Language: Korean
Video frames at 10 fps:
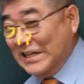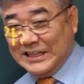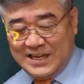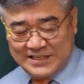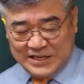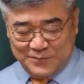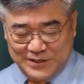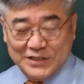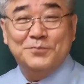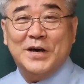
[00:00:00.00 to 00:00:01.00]
상당히
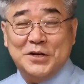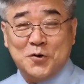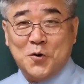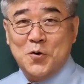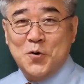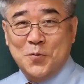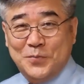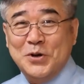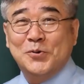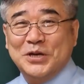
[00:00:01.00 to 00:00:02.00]
재미있는 말이고
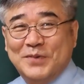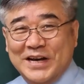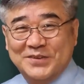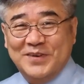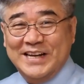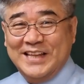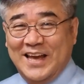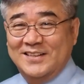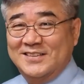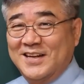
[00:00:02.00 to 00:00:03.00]
배울 게 많은
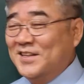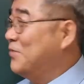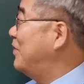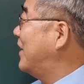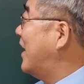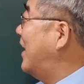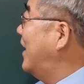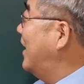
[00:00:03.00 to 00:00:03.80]
말이다 이런 생각이 듭니다.